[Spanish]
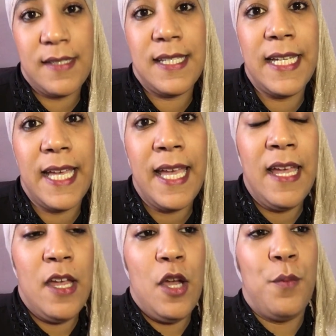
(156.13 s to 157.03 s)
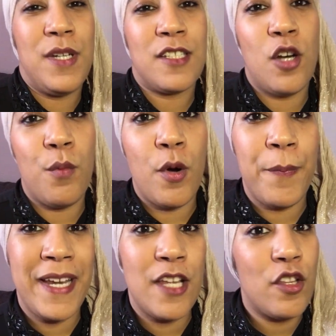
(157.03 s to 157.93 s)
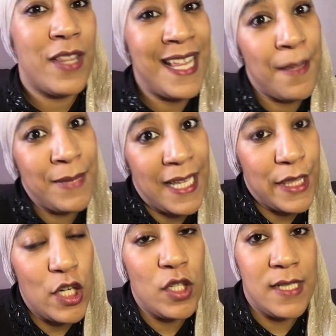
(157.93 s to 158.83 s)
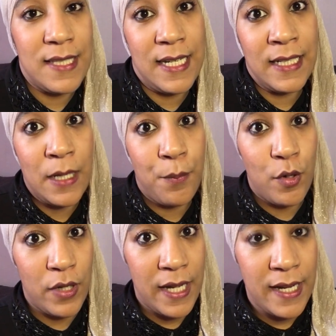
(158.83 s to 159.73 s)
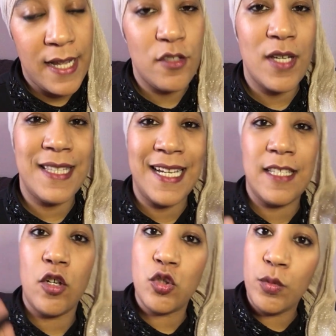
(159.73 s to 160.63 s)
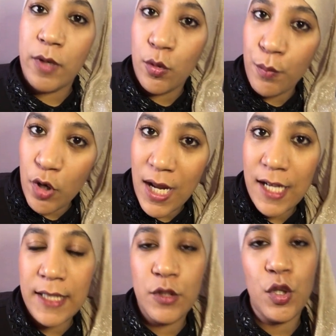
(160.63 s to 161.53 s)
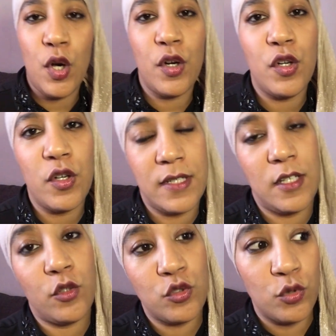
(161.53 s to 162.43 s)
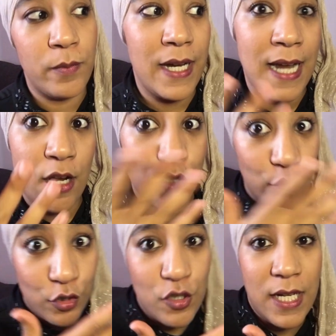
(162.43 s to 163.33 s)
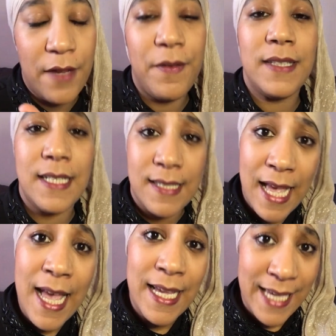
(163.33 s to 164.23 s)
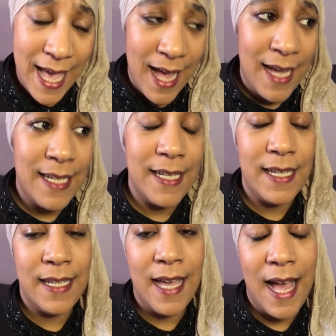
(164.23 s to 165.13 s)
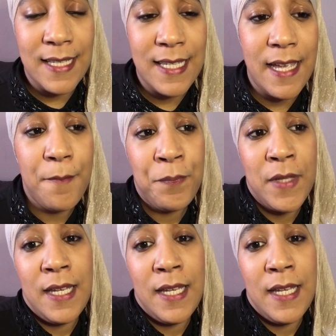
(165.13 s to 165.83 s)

Así que pues como periodo de adaptación les tienen que poner eso hasta que se acostumbren un poco al entorno, que se acostumbren a los otros elefantes que hay allí